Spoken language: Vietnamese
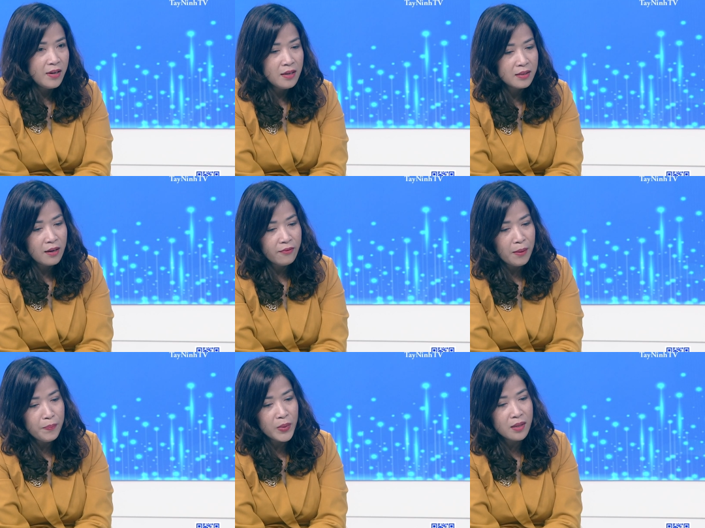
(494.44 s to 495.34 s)
với những sản
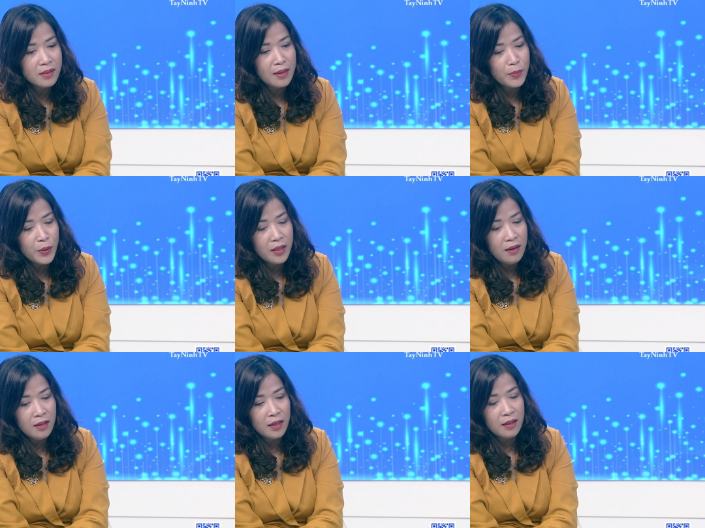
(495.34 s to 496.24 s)
phẩm từ sâm bố
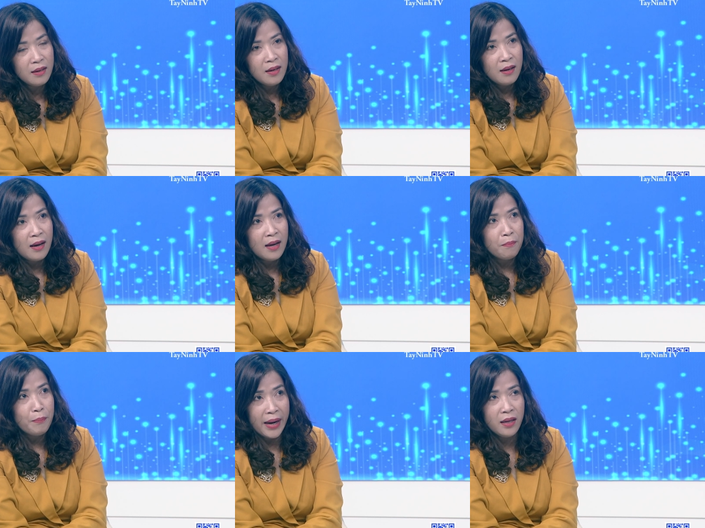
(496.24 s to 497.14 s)
chính thì
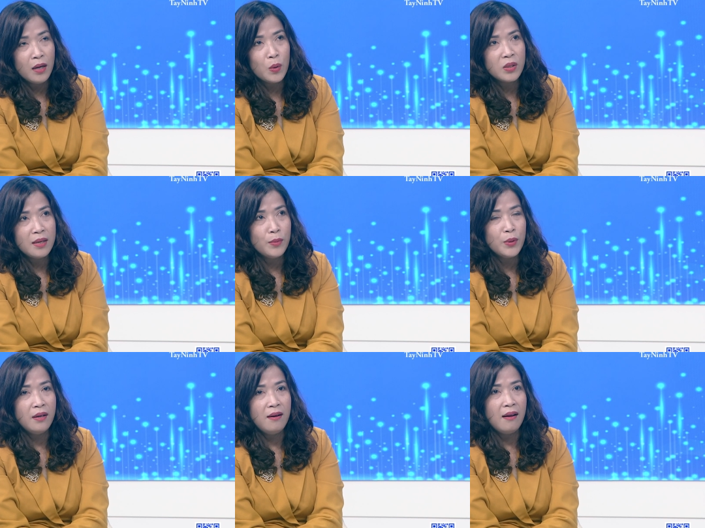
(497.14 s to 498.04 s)
à, bản chất của sâm
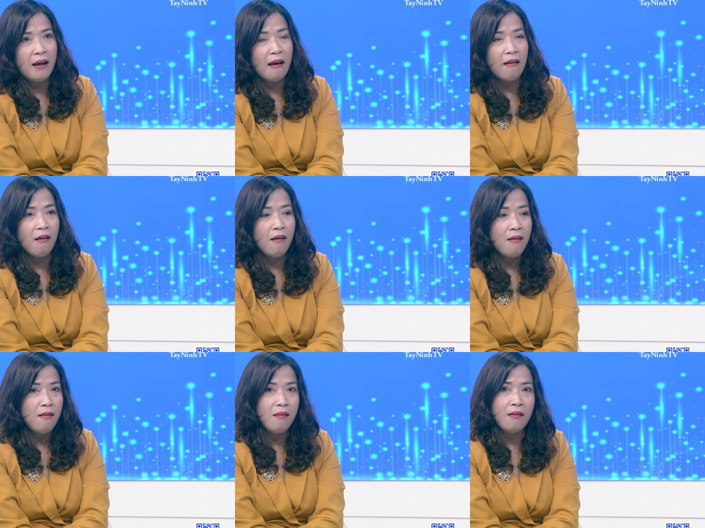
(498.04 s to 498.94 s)
bố chính là
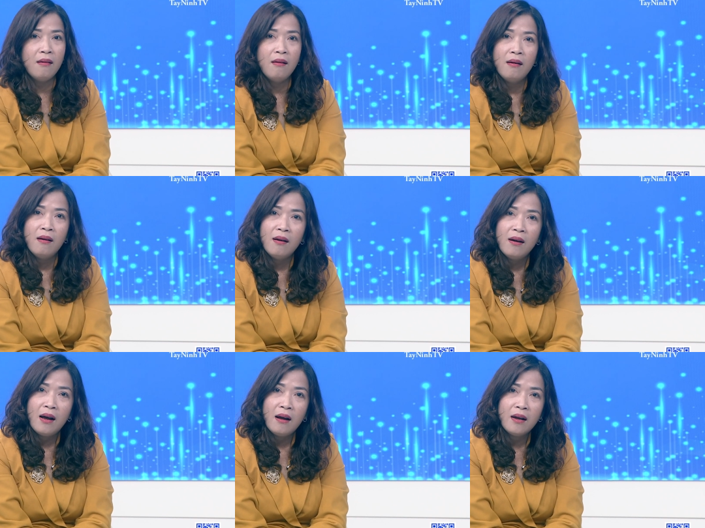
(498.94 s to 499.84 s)
nó
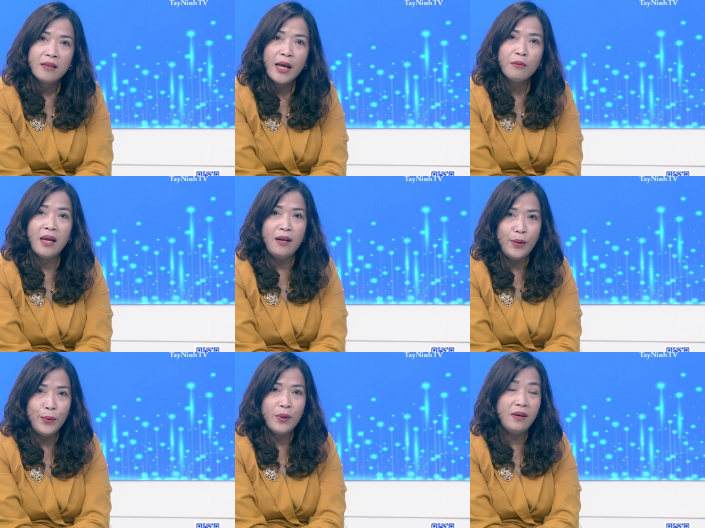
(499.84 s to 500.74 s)
à, theo tài
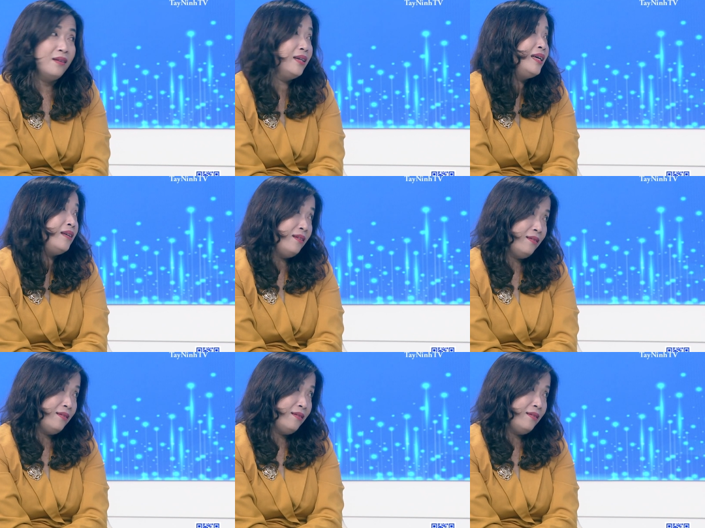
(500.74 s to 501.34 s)
liệu y